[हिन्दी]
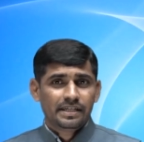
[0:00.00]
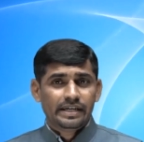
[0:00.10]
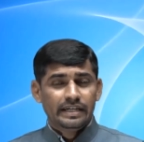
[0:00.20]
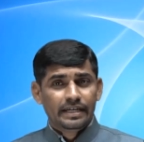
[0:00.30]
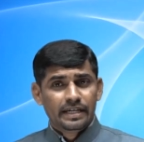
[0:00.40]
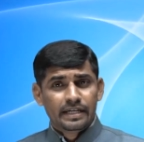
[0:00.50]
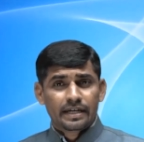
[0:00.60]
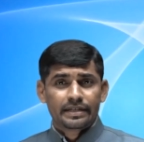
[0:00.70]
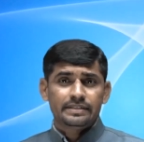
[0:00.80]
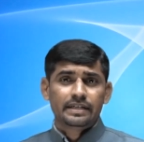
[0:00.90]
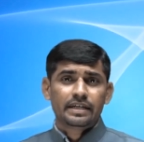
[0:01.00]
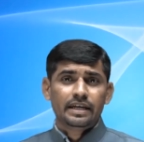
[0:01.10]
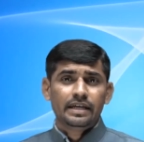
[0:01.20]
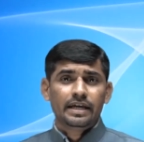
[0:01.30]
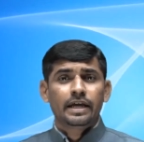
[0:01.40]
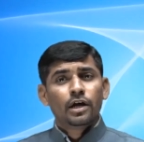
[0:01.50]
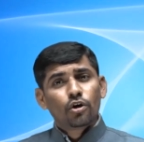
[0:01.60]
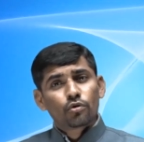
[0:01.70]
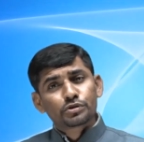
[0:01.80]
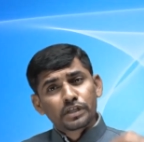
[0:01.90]
के लिए या रिजल्ट के लिए
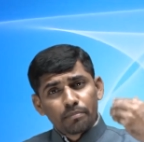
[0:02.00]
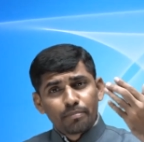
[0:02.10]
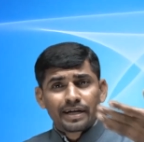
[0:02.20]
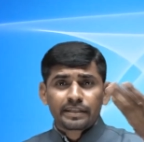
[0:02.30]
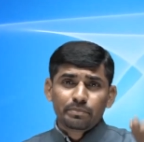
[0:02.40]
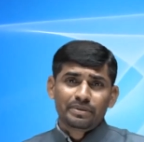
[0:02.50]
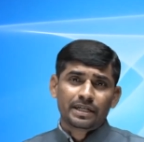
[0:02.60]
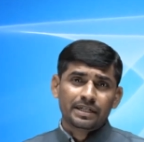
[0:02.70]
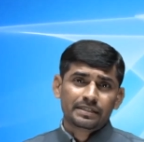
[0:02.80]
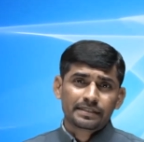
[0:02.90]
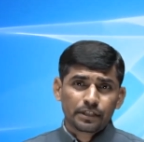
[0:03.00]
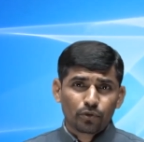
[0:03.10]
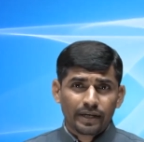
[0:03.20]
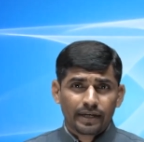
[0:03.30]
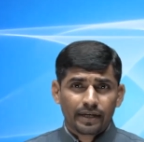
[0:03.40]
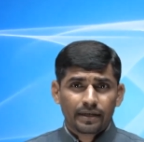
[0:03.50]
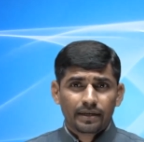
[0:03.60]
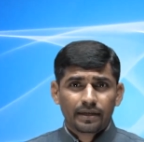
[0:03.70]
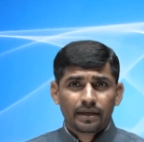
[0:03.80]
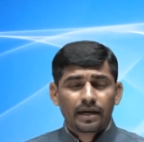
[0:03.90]
और उसके बाद रिपीट का डिसीजन क्यों लेना है
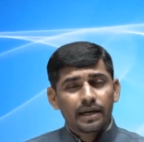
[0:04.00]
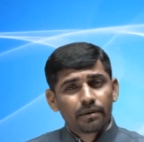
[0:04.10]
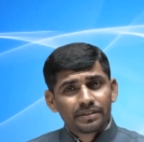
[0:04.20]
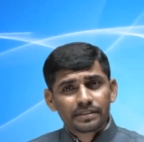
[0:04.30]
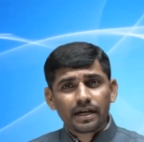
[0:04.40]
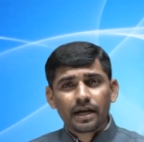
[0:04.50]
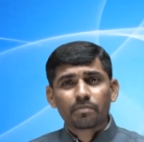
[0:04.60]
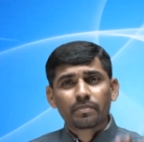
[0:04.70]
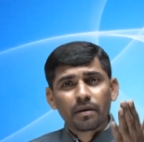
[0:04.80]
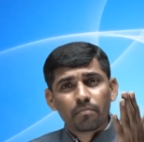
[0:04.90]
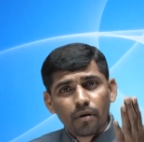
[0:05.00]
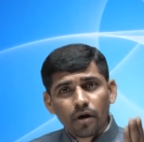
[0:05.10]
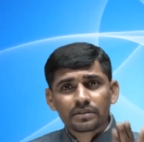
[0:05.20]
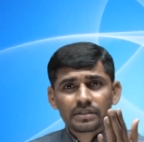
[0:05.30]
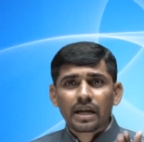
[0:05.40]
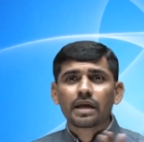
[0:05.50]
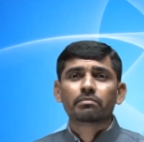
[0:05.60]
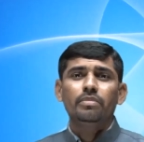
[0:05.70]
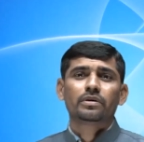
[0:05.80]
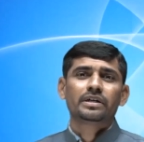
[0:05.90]
अरे बच्चा आपका बहुत सारा
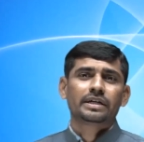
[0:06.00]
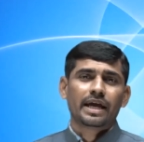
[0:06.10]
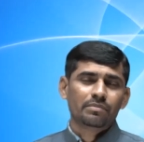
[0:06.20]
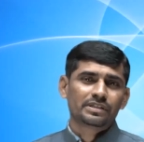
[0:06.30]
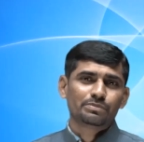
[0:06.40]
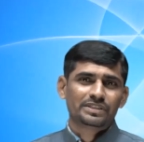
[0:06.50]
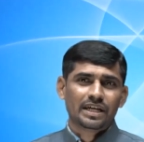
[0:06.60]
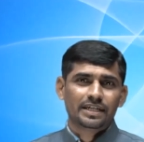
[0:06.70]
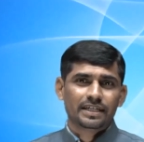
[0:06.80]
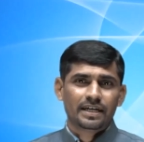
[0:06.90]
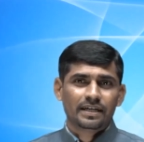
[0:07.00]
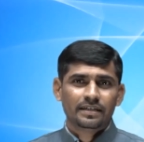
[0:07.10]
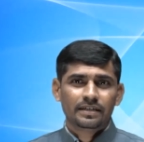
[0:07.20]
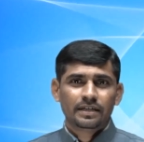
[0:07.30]
इंपॉर्टेंट टाइम इसमें चला जा रहा है